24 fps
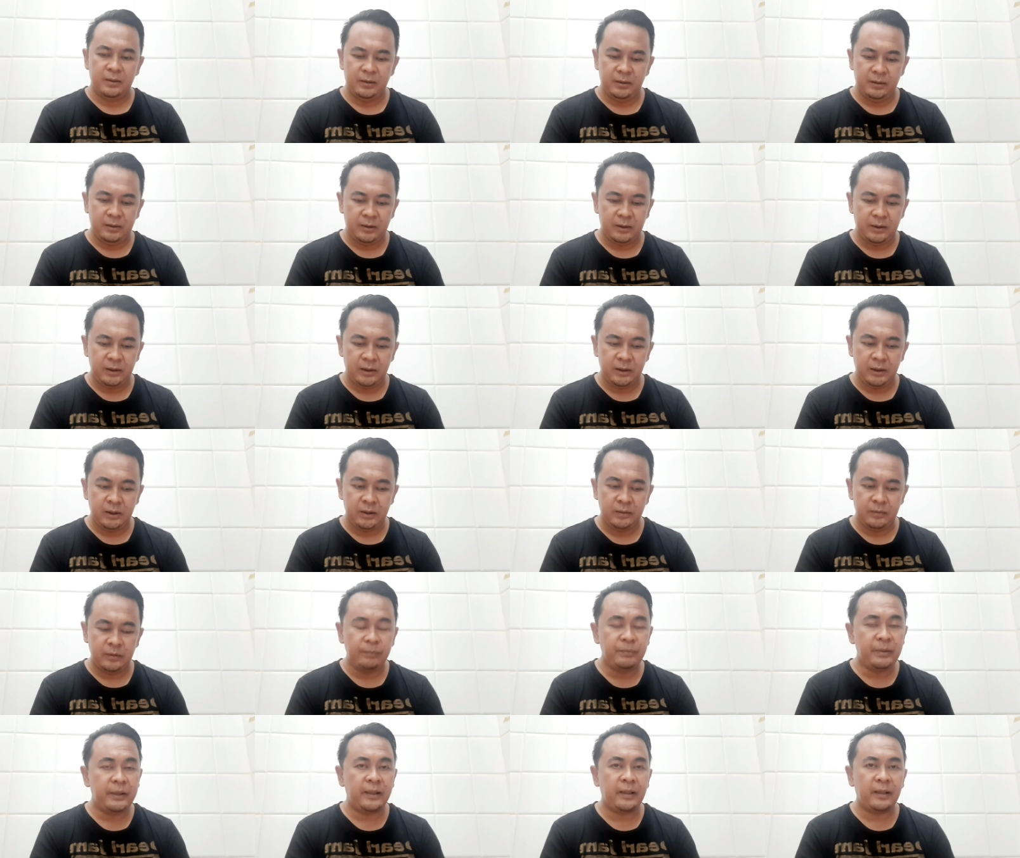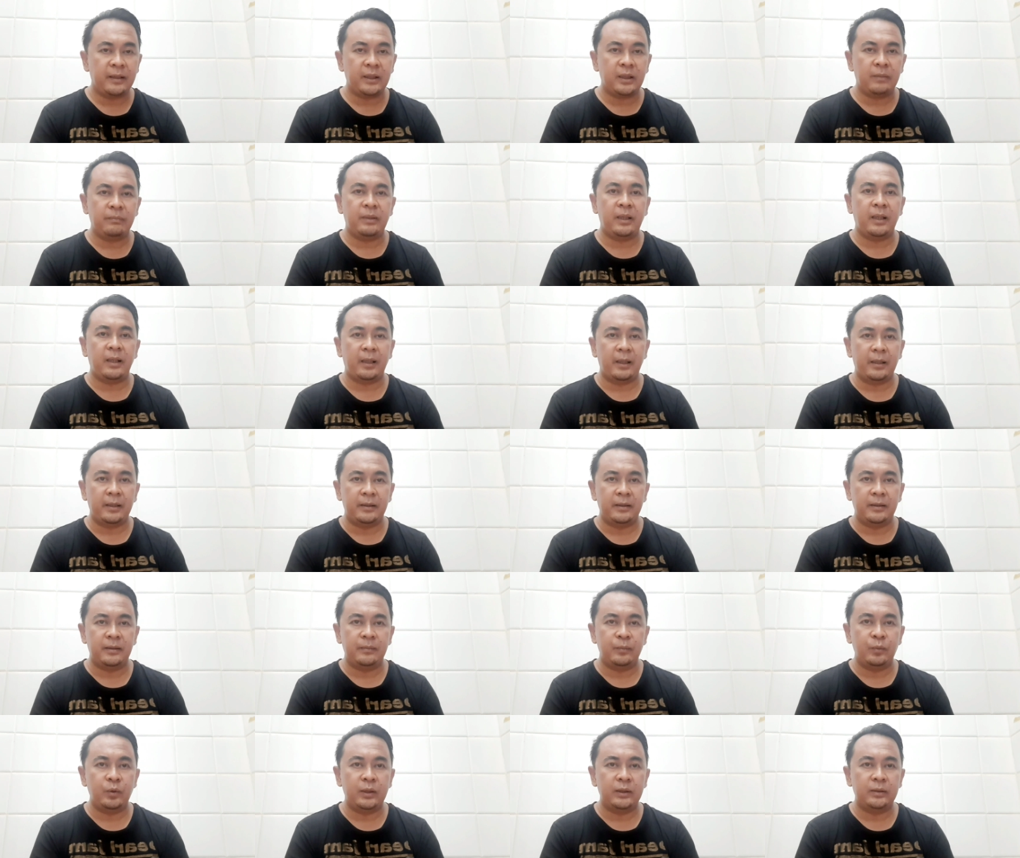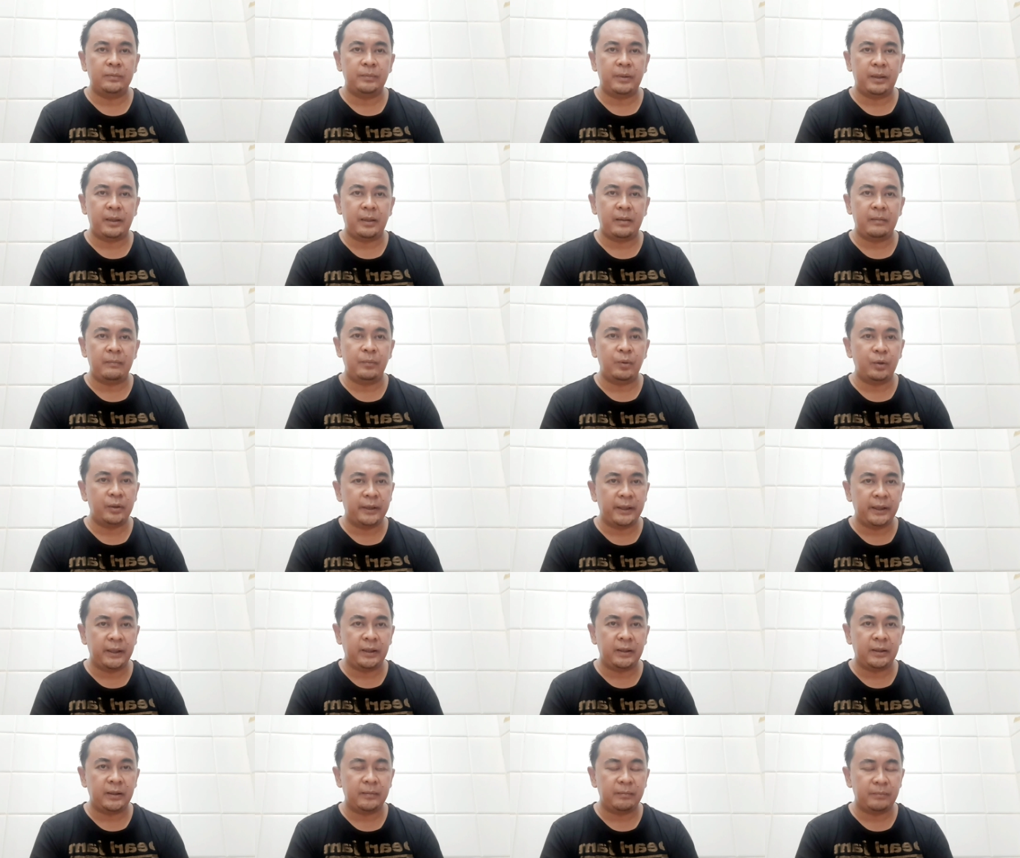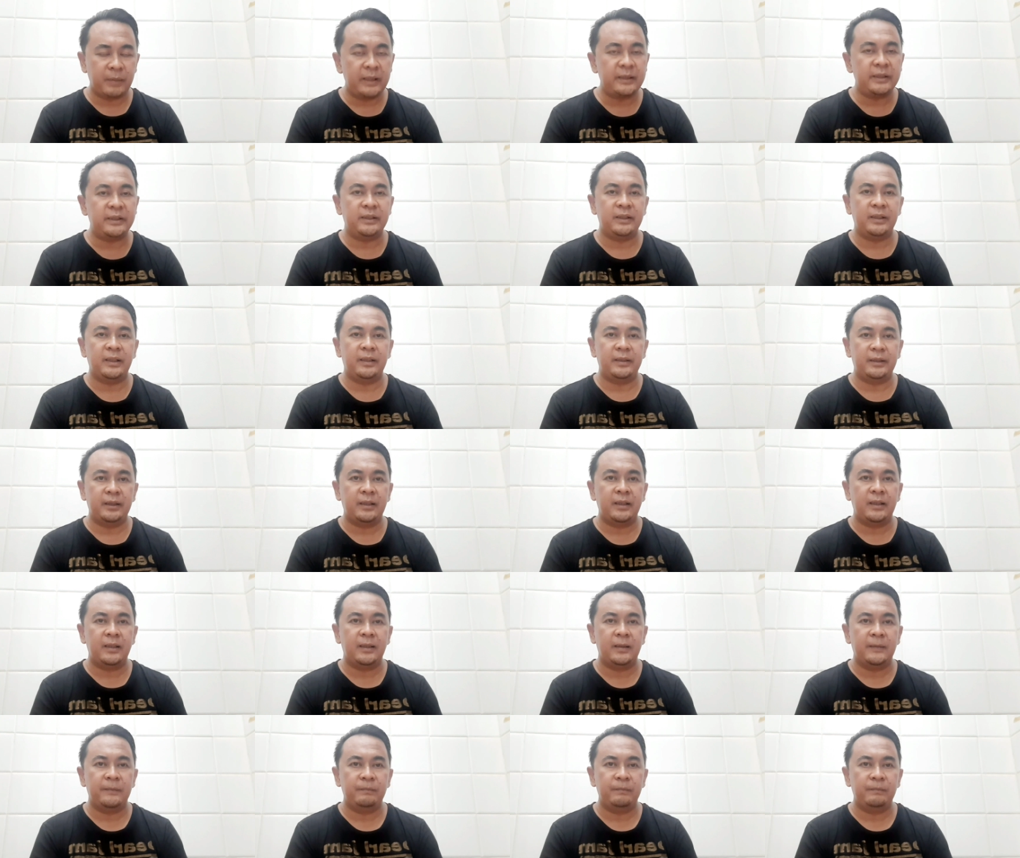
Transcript: uh, memberikan kemenangan buat para bonek mania ya